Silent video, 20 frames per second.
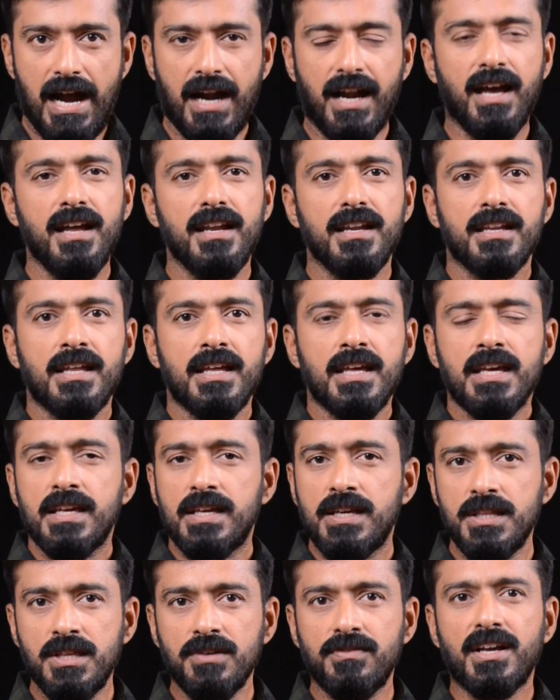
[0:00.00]
ஆனா
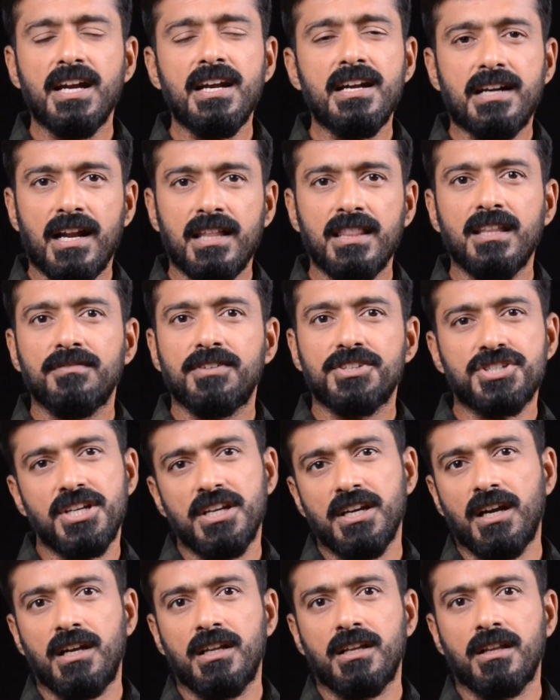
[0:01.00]
இதுவரை நடந்த
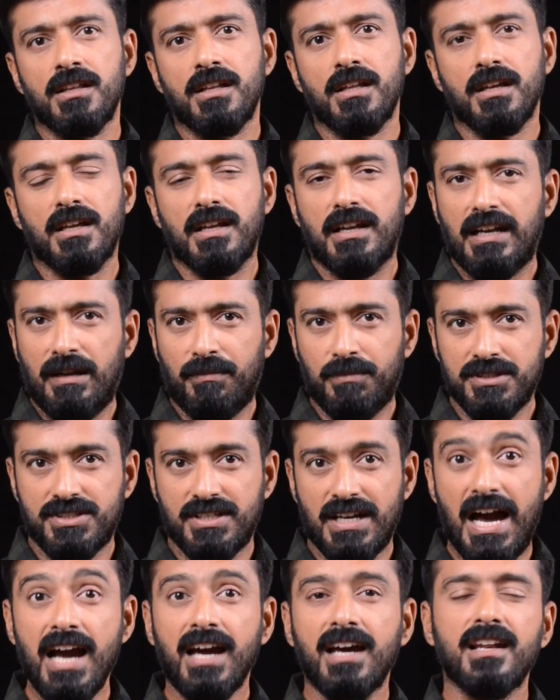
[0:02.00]
விஷயங்கள்ல இருந்து நம்ம
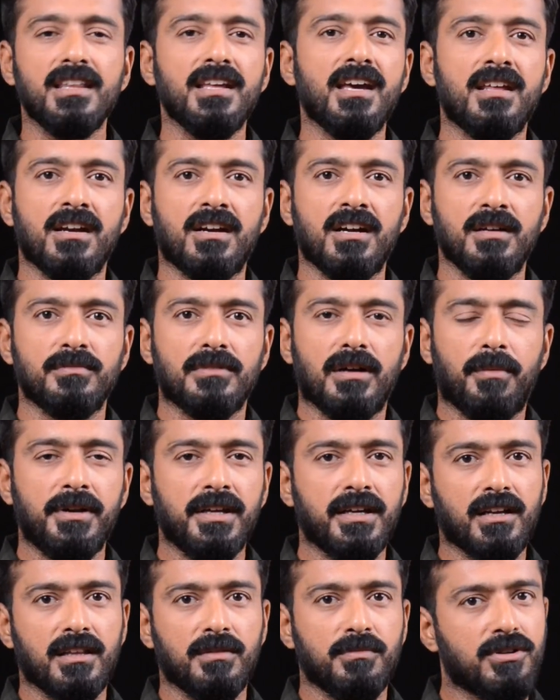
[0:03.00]
ஜாக்கிரதையா இருக்கணும்
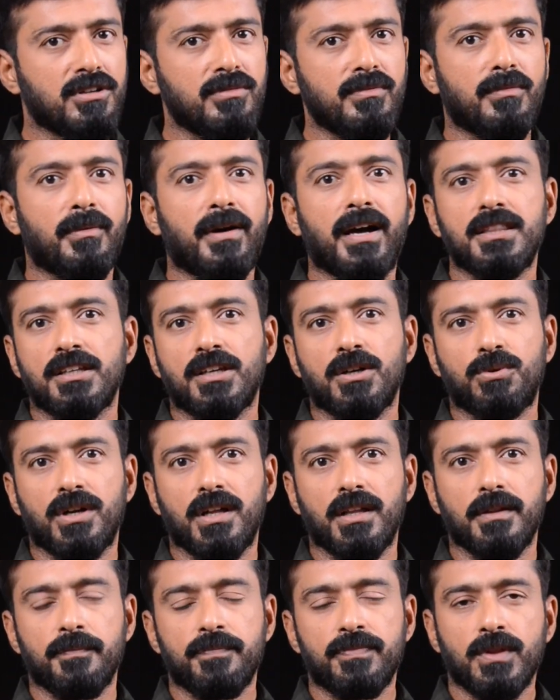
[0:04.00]
அப்படிங்கறத மட்டும் நம்ம மாத்திக்க
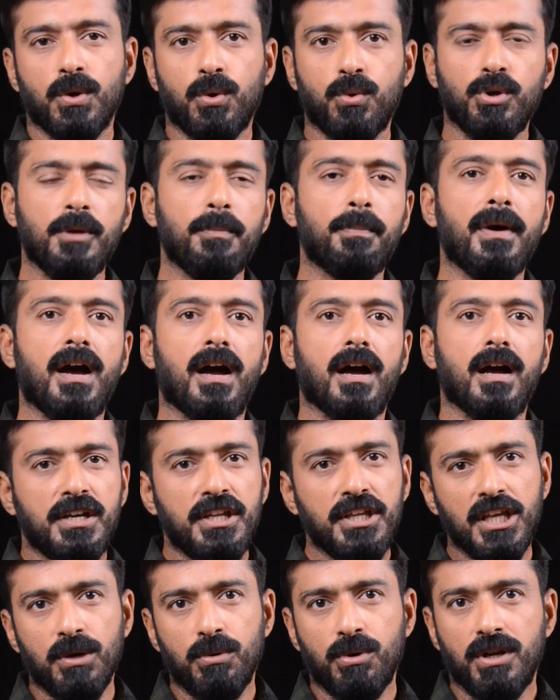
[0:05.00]
கூடாது குறிப்பா
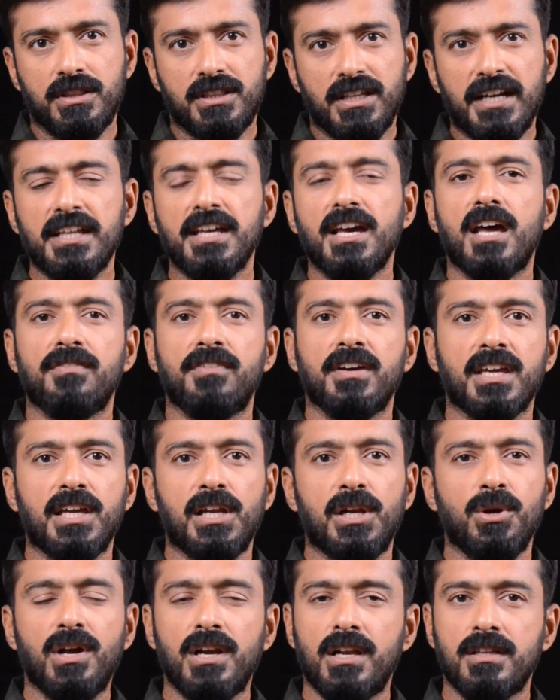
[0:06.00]
நீங்க ஒரு தனியார்
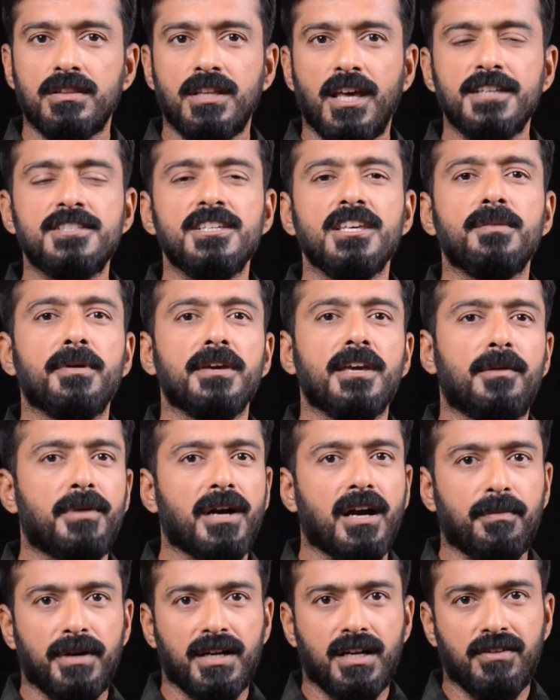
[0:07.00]
வங்கியிலயோ அல்லது
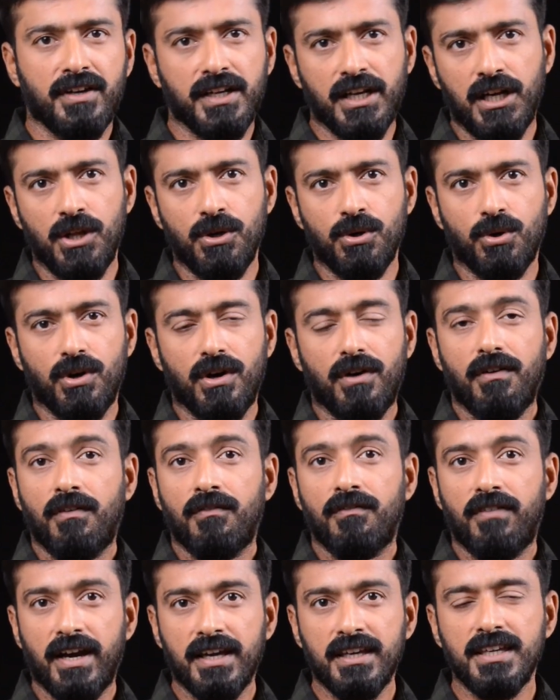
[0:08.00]
தேசியமயமாக்கப்பட்ட வங்கியிலயோ
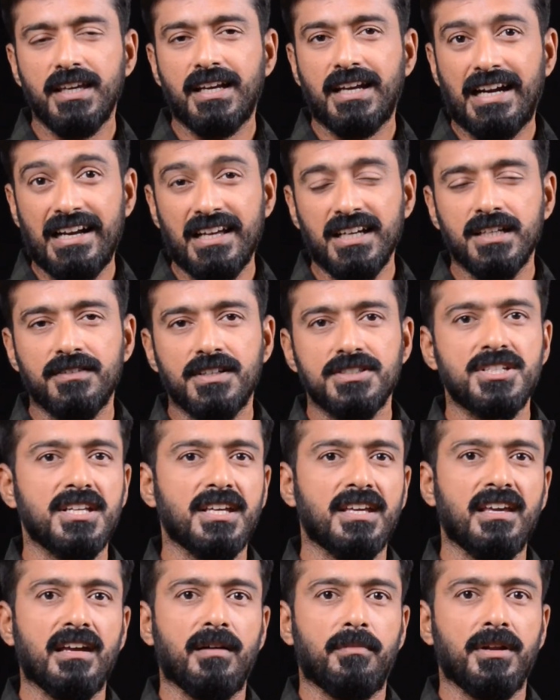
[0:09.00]
வங்கி கணக்கு
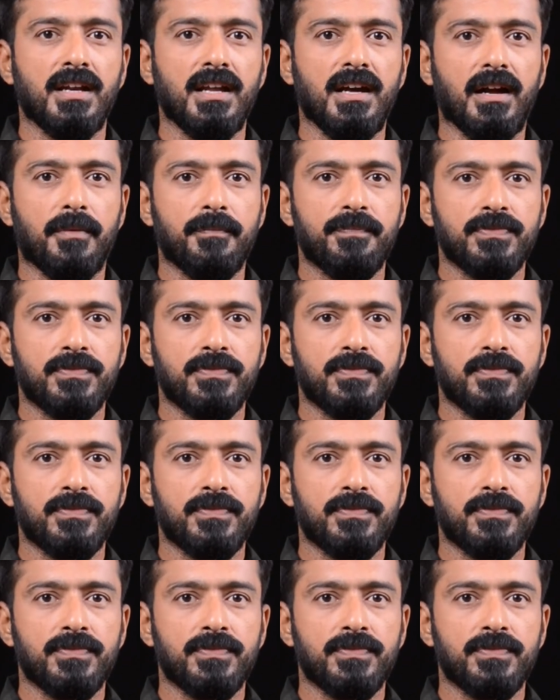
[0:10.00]
வச்சிருக்கீங்க அப்படின்னா